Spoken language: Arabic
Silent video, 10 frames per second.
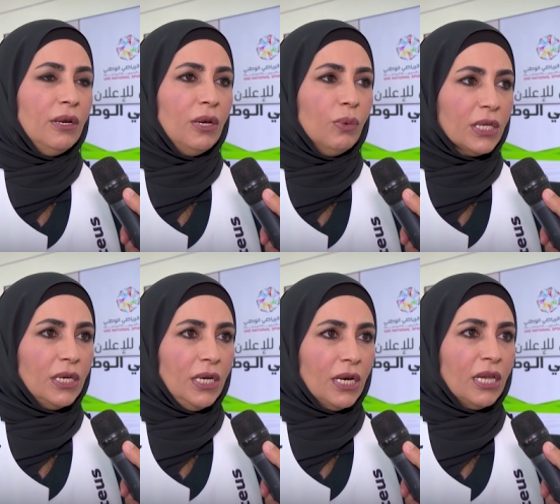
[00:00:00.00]

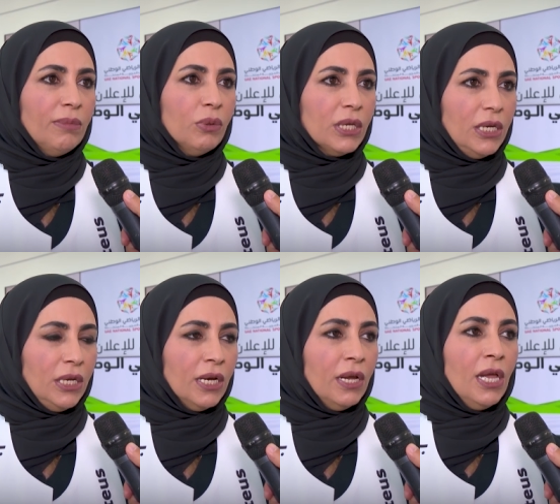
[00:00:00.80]
الوطنيه الخدمه
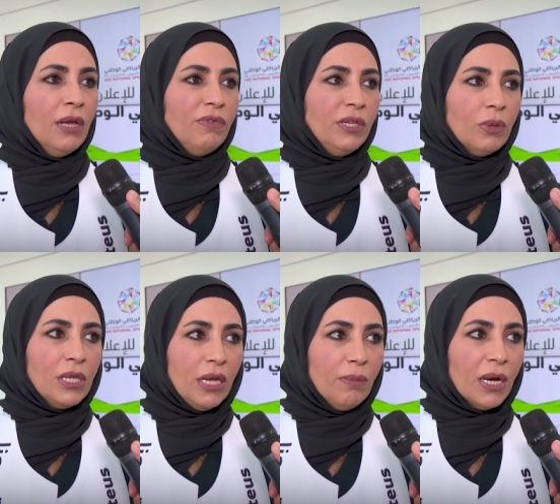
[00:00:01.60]
الوطنيه في دوله
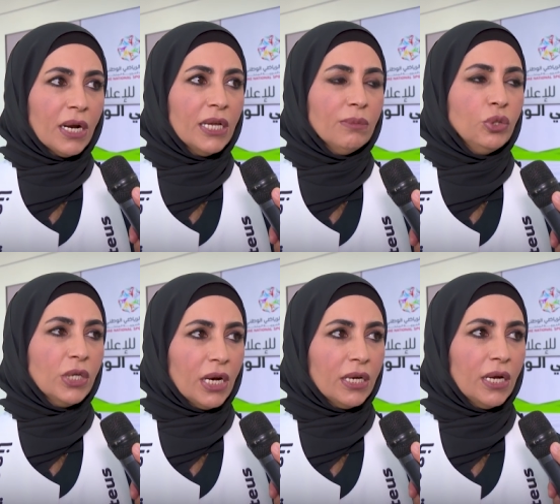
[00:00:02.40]
الامارات
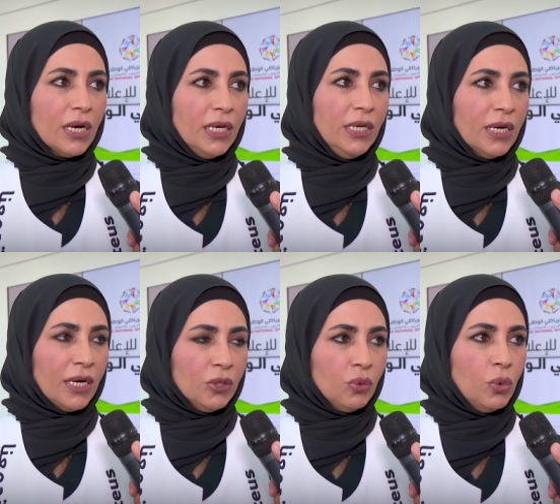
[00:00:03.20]
مشاركه رائعه
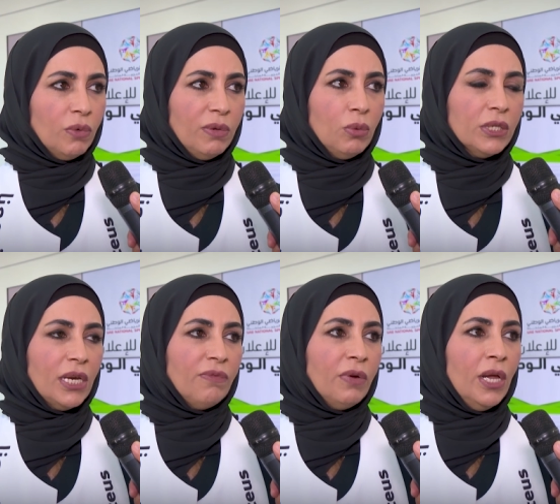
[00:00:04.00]
راح تكون في
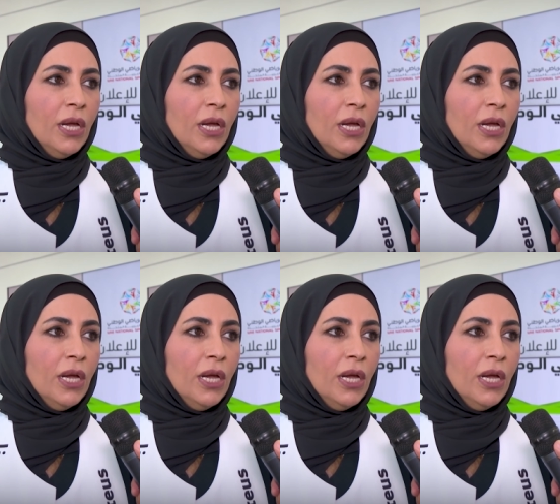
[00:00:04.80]
مختلف